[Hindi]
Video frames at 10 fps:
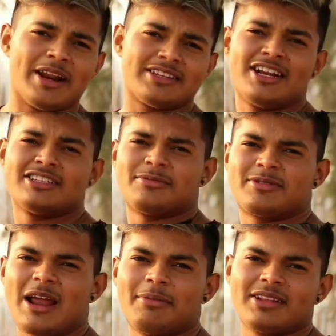तो मेरा चैनल
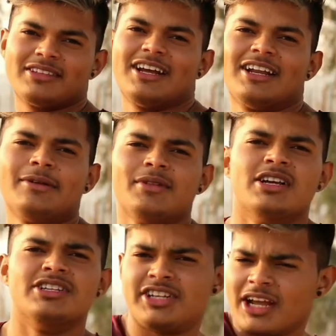सब्सक्राइब करते जाना
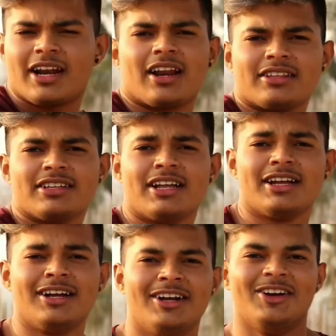शेयर करते
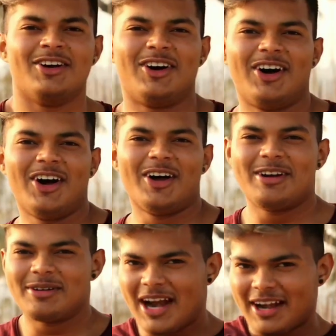जाना
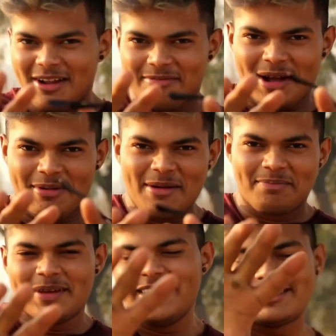और टाटा बाय
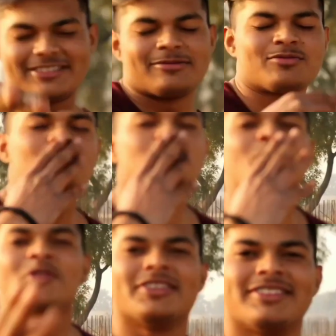बाय
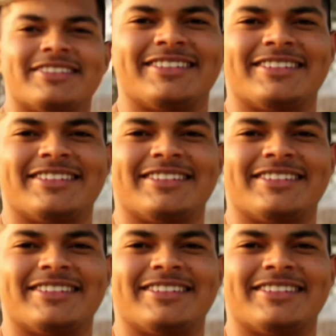पीस